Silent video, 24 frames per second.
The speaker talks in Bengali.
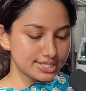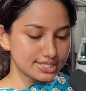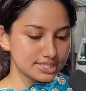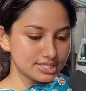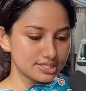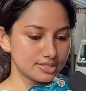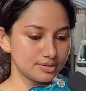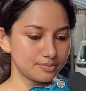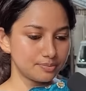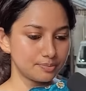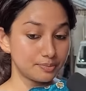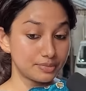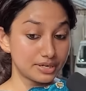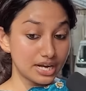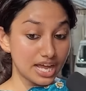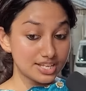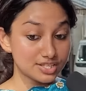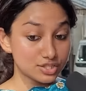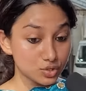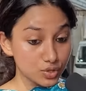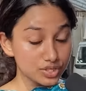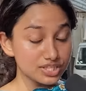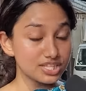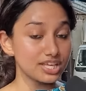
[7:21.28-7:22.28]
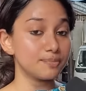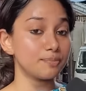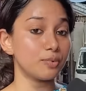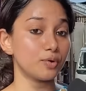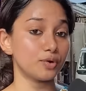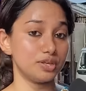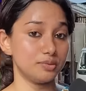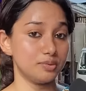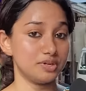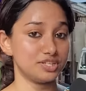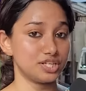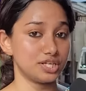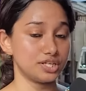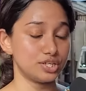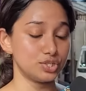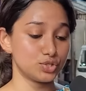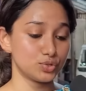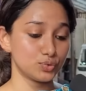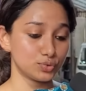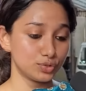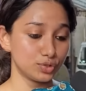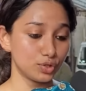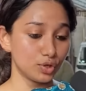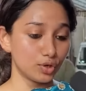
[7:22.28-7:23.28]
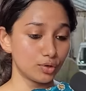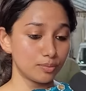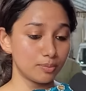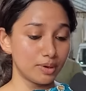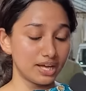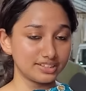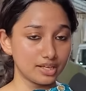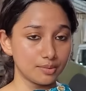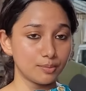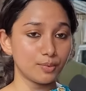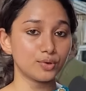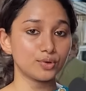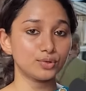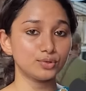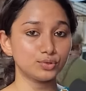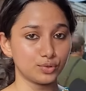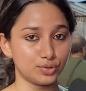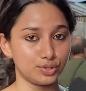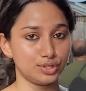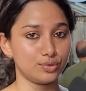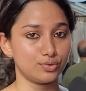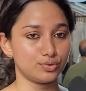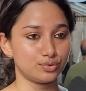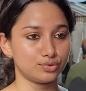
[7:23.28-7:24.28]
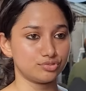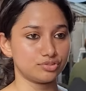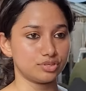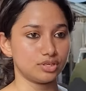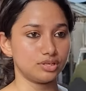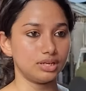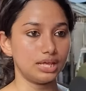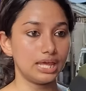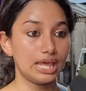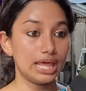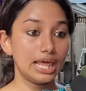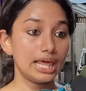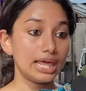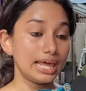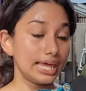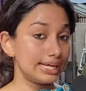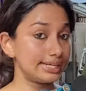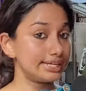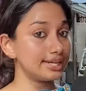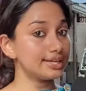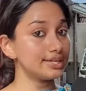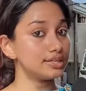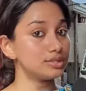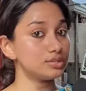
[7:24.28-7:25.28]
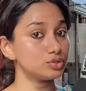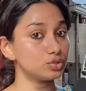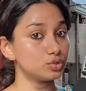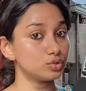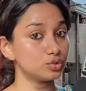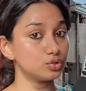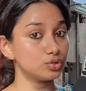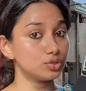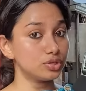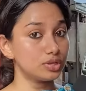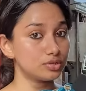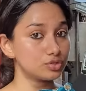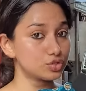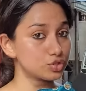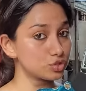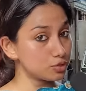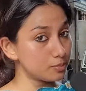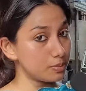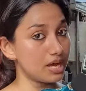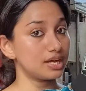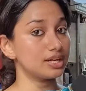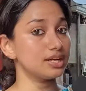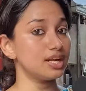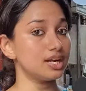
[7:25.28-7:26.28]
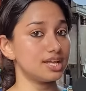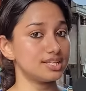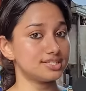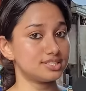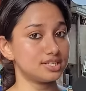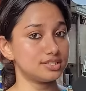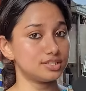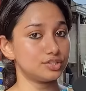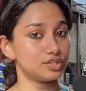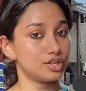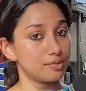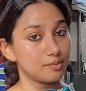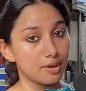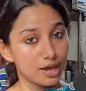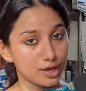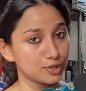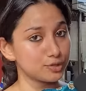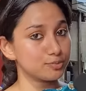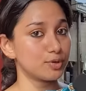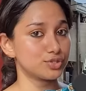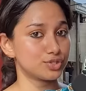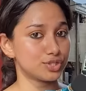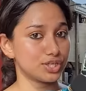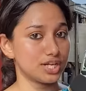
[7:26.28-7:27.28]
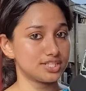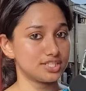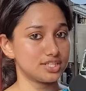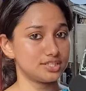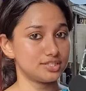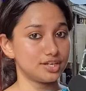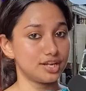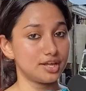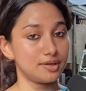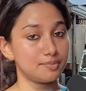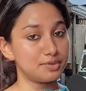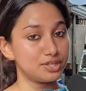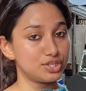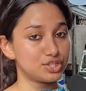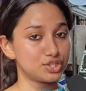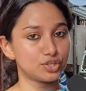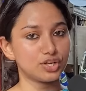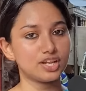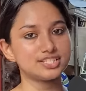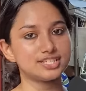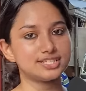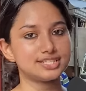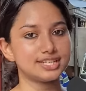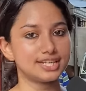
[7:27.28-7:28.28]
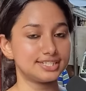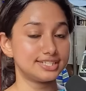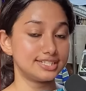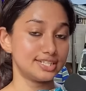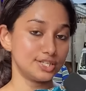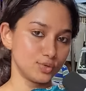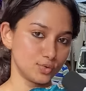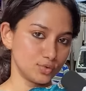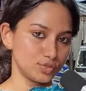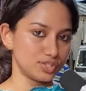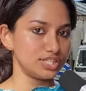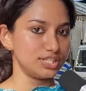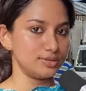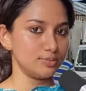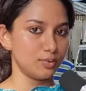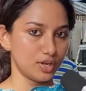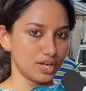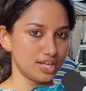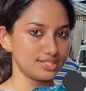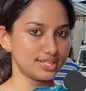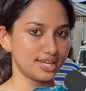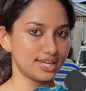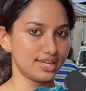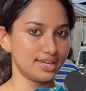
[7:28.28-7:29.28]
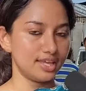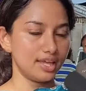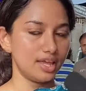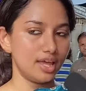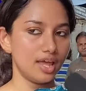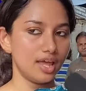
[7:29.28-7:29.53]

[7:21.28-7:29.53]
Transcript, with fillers: একটি রাজনৈতিক পরিবেশে একটি সুন্দর বাতাবরণ তৈরি করছেন এটা কিন্তু শুধু বাংলা রাজনীতি নয় ভারতবর্ষের রাজনীতি নয় বিশ্ব রাজনীতিকে ক্ষেত্রে একটি নজির বলা যায়